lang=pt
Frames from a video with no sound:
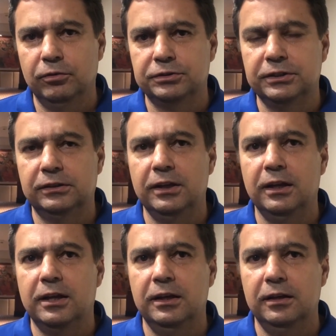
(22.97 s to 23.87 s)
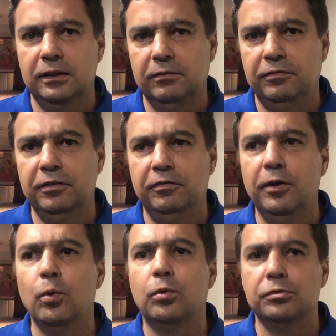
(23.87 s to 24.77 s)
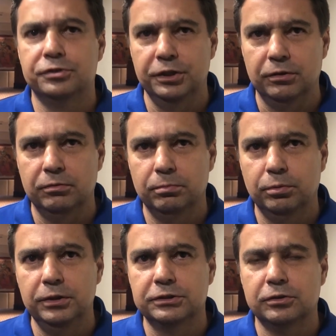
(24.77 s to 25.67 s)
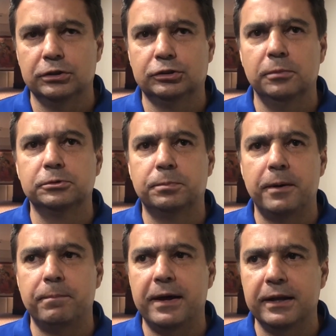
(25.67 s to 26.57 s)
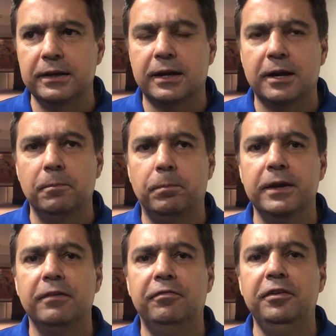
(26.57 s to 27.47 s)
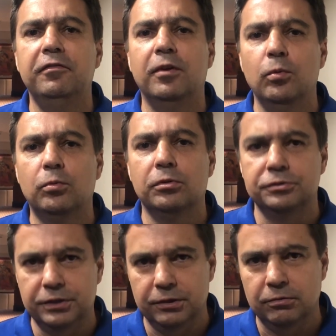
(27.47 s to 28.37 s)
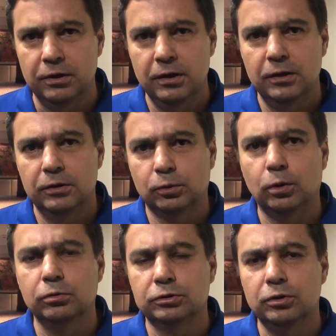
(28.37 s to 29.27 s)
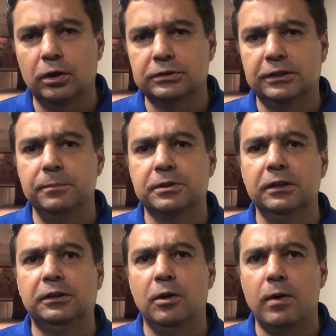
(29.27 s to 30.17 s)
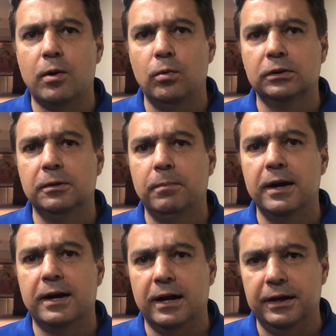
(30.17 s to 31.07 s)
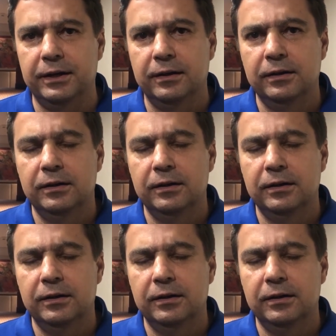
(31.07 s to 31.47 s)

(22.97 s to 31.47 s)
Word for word: Você tem que viver o Cruzeiro. Por isso que nós estamos preparando a campanha Viva o Cruzeiro todos nós temos que ter uma conta bancária.